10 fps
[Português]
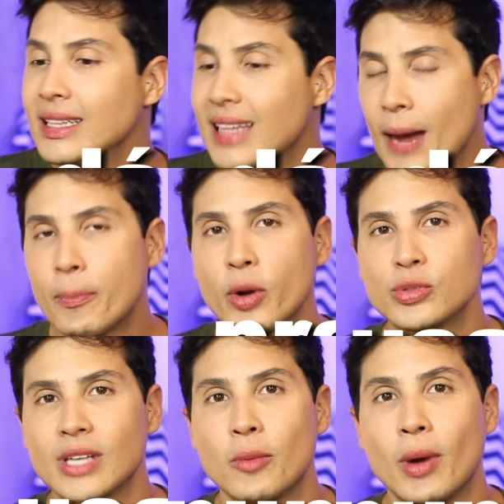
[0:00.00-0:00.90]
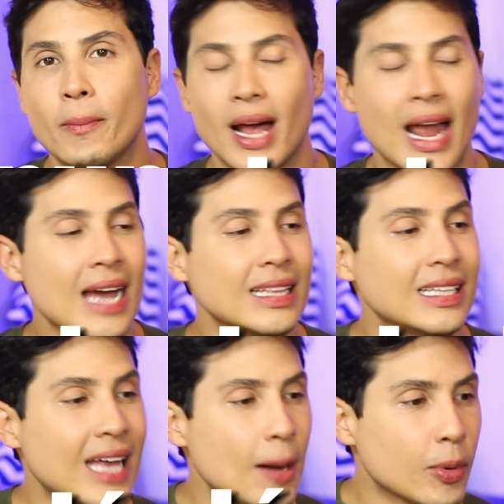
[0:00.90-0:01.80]
Dá para usar numa balada,
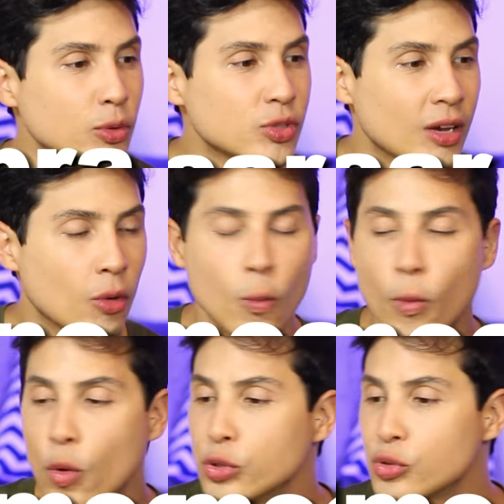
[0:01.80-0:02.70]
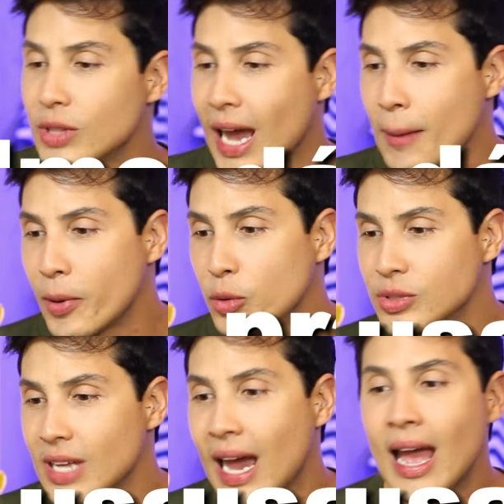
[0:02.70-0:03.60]
dá para usar no almoço, dá para
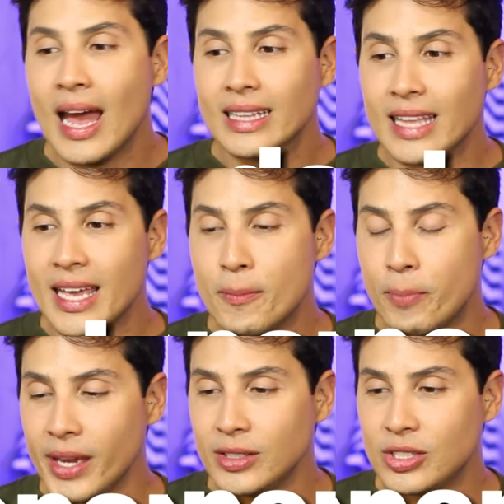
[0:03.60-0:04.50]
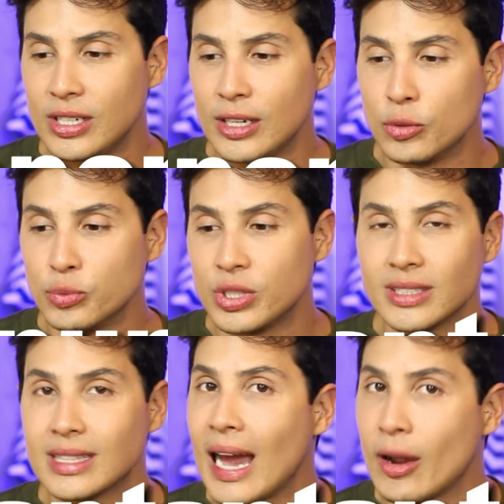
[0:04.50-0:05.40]
usar de repente num
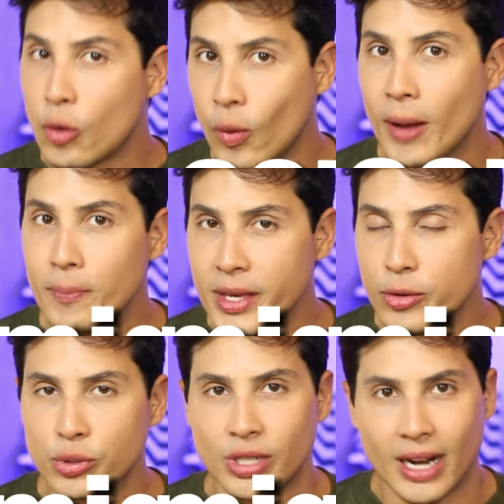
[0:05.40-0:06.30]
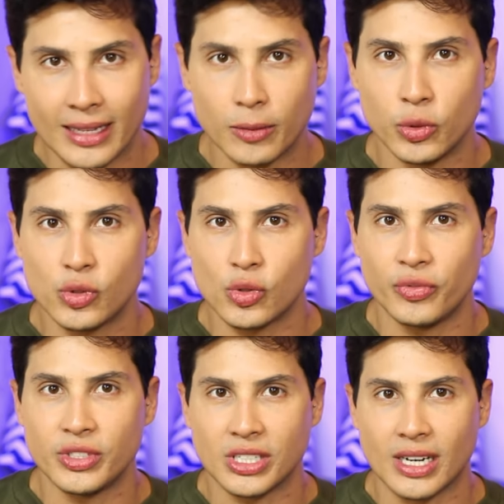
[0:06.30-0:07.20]
jantar com amigos, nada muito
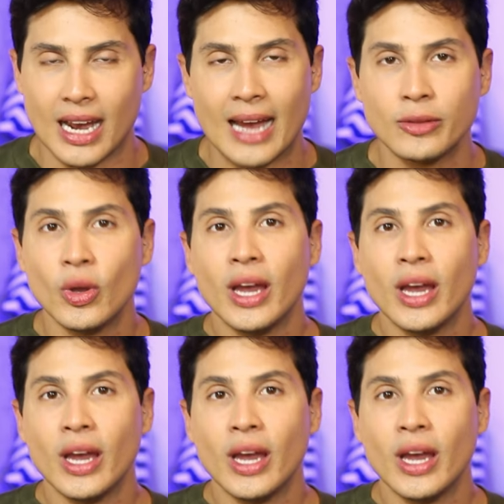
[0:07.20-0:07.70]
sofisticado.